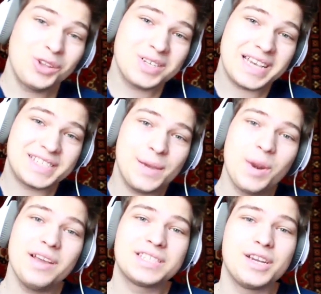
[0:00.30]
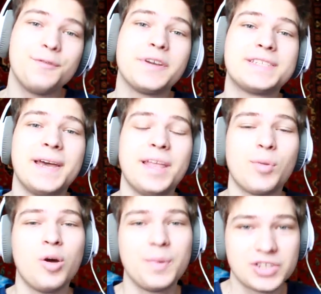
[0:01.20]
друзья, всем привет, с вами Фиксай,
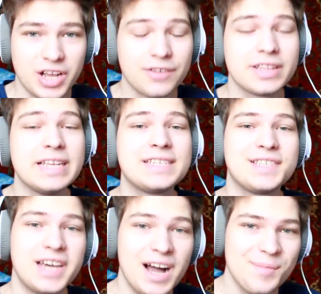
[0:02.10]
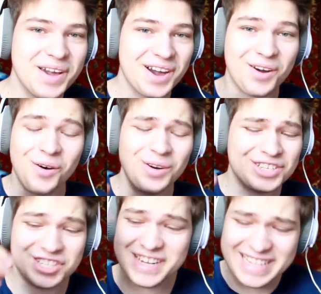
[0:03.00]
добро пожаловать на самый
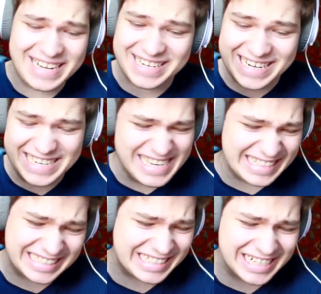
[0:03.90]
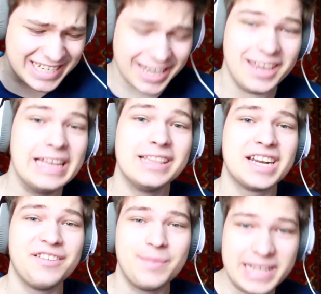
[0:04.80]
худший, наконец-таки, интро в